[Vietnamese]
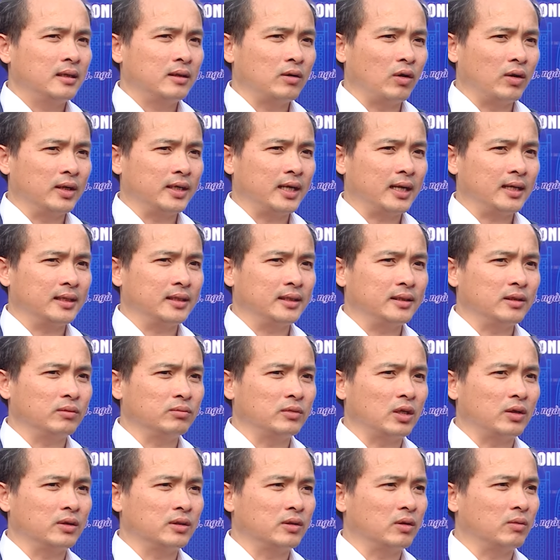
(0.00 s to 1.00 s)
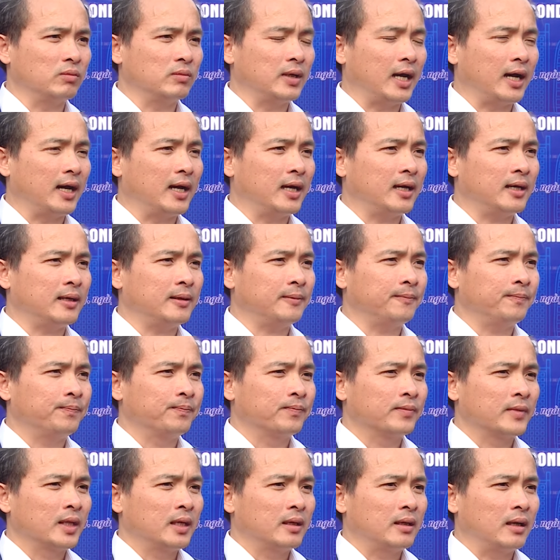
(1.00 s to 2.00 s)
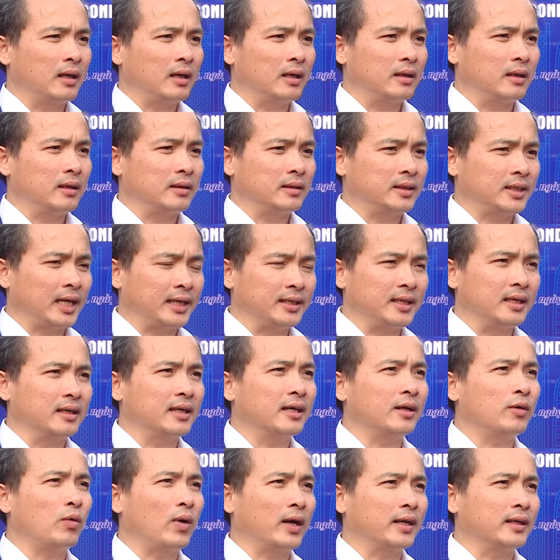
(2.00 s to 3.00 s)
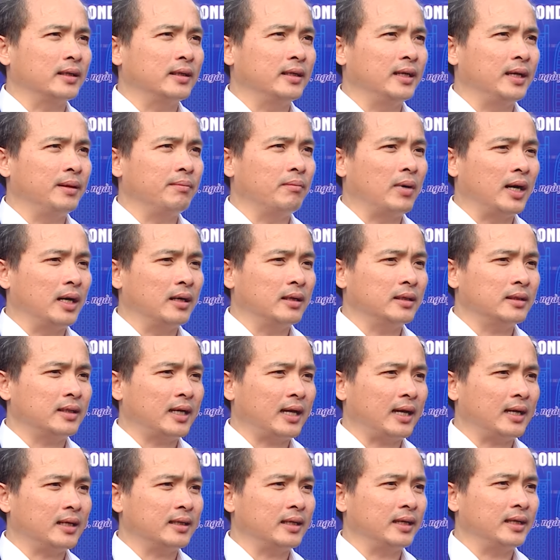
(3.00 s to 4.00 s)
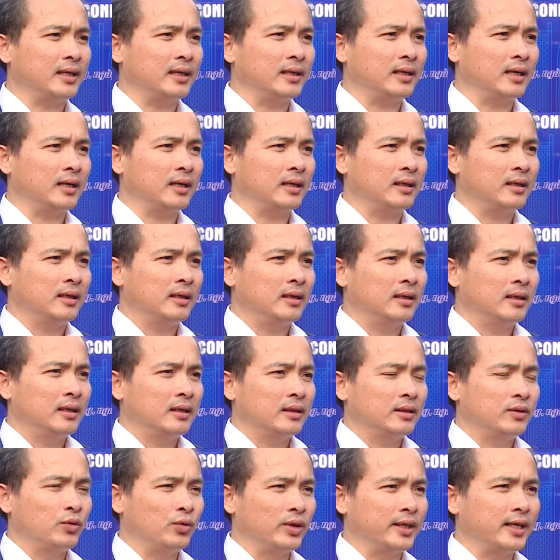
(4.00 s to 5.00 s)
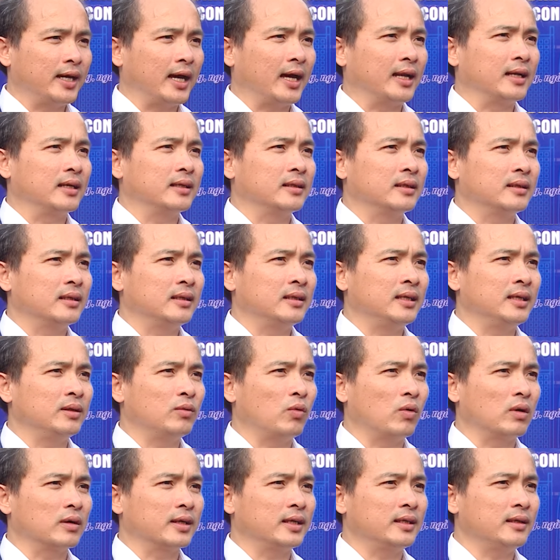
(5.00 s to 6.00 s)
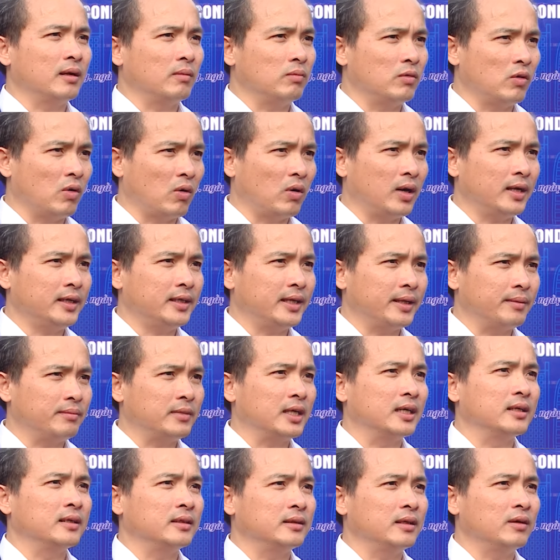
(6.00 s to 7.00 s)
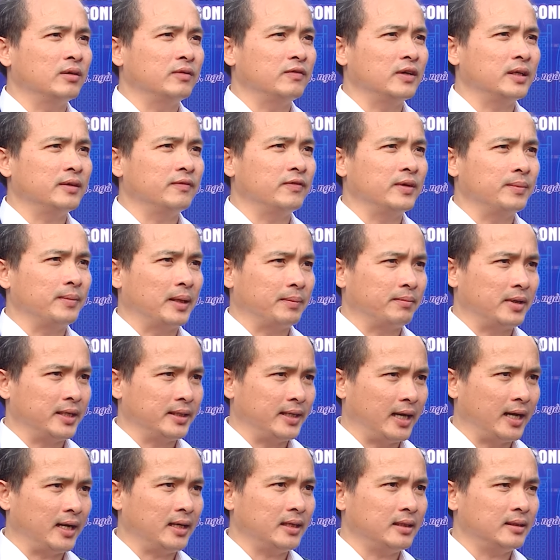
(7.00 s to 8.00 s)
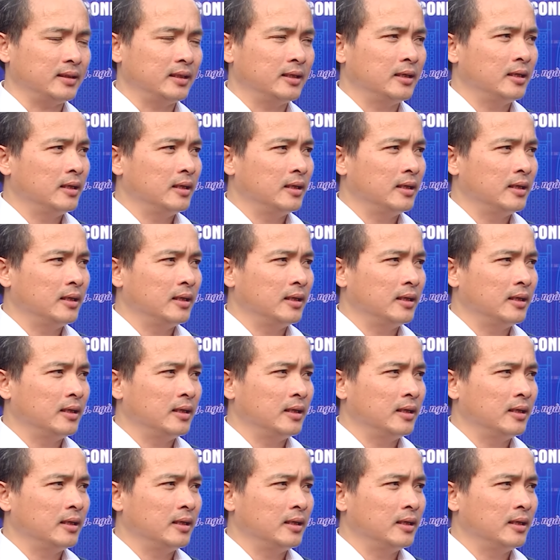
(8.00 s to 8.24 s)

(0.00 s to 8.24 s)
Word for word: Ngoài ra thì chúng tôi cũng đã à, xây dựng kế hoạch để mở các cái à, chuyên ngành liên quan đến đóng gói kiểm thử đối với vi mạch bán dẫn.